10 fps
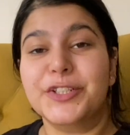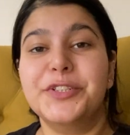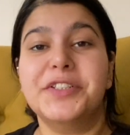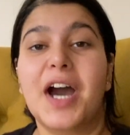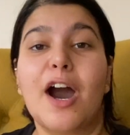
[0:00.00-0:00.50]

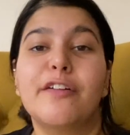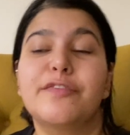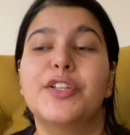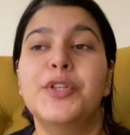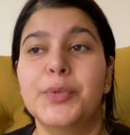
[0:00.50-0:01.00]
गुड
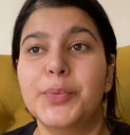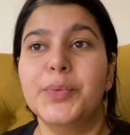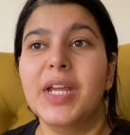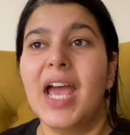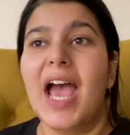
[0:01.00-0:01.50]
आफ्टरनून
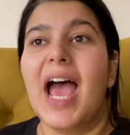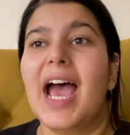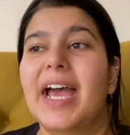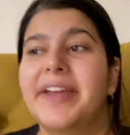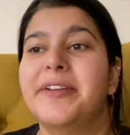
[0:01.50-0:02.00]

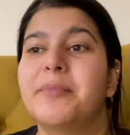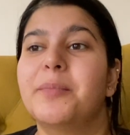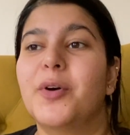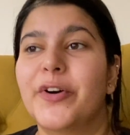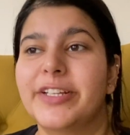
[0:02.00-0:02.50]
एंड मैं
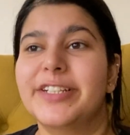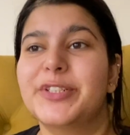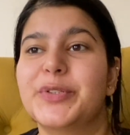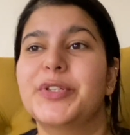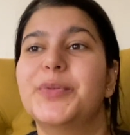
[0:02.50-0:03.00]
बहुत लेट
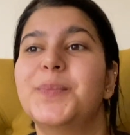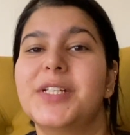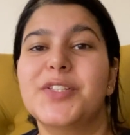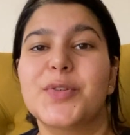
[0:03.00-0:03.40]
उठी हूँ मैंने